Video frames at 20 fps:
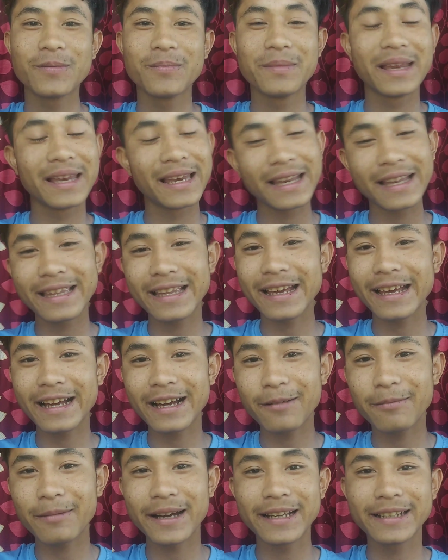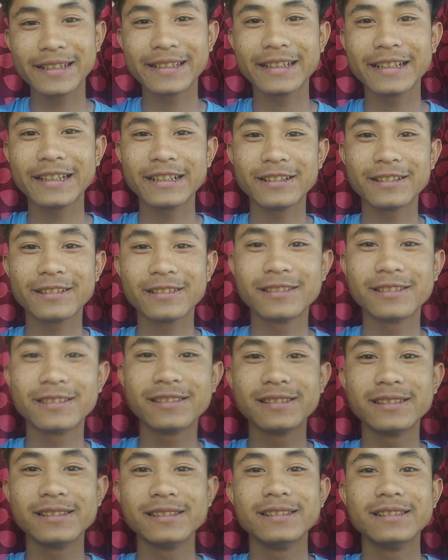मिलने जाएगा भाई से
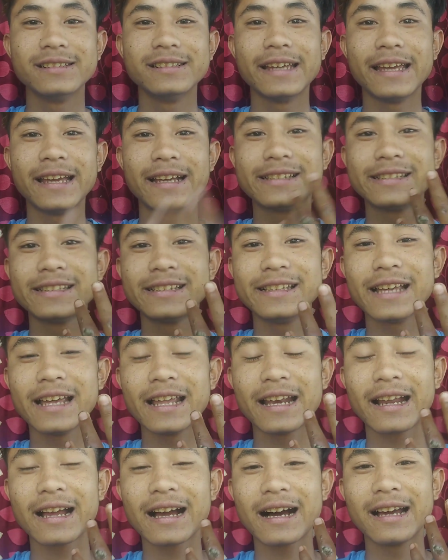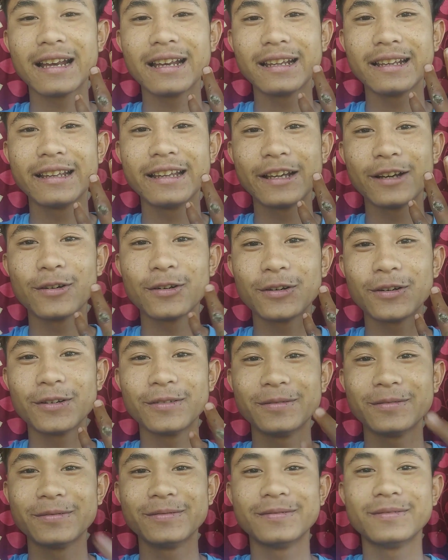और एक्सीडेंट का हालत देखो
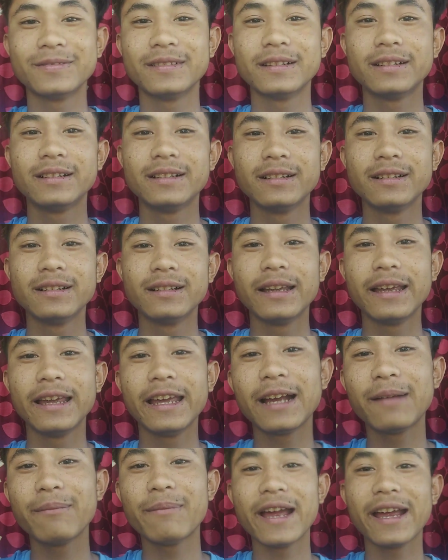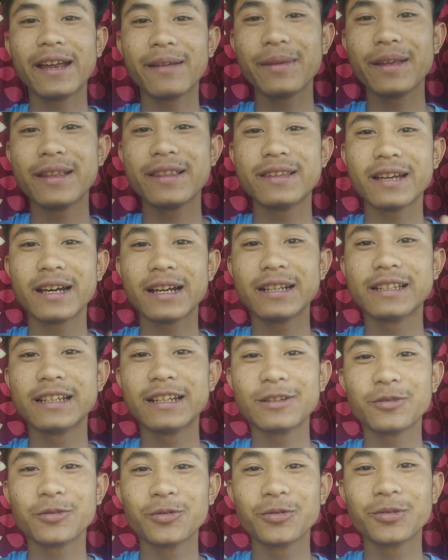एक बाइक में चार
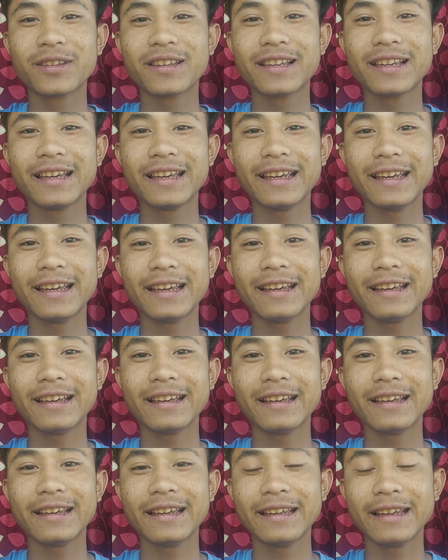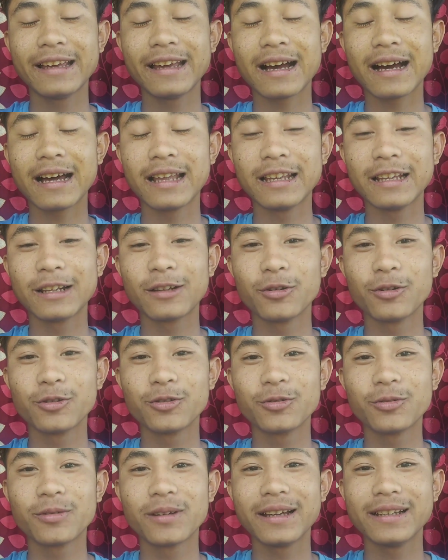जन उठ के ये हालत हो
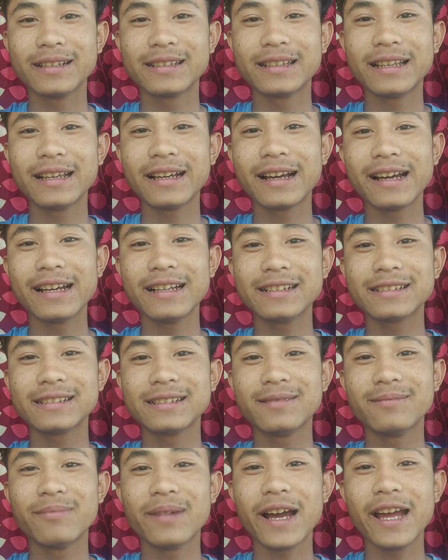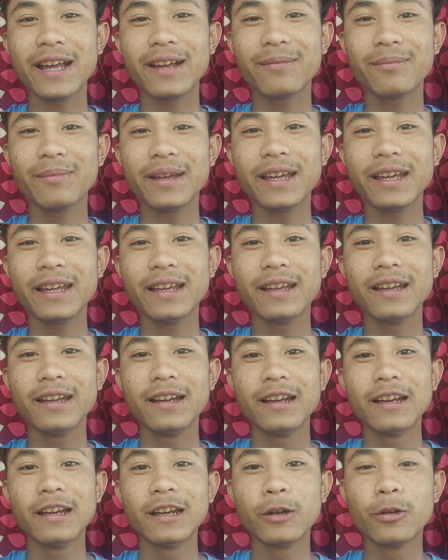चुका है इसलिए गए बाइक में
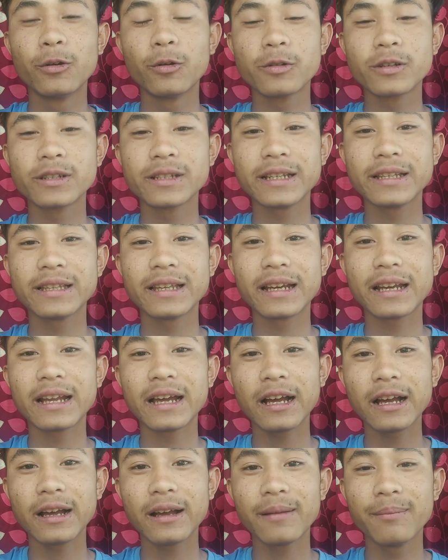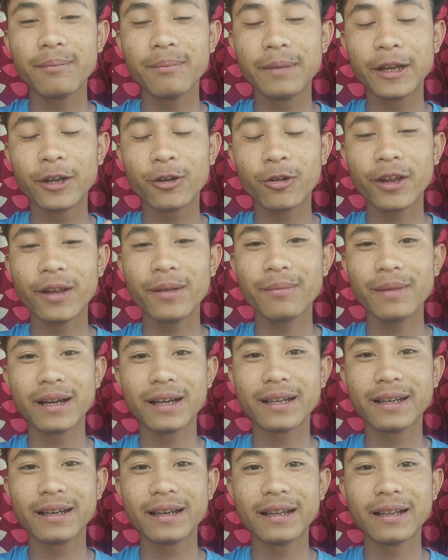दो से ज़्यादा बैठो ही
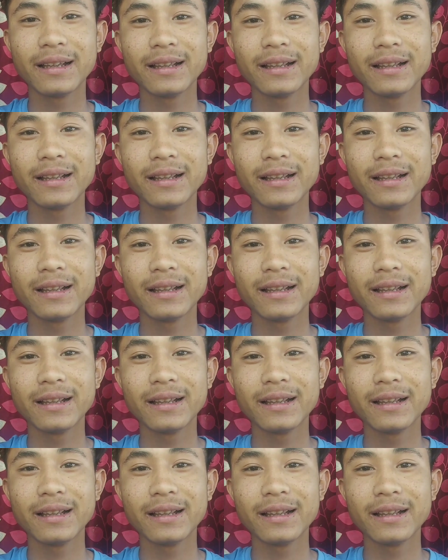मत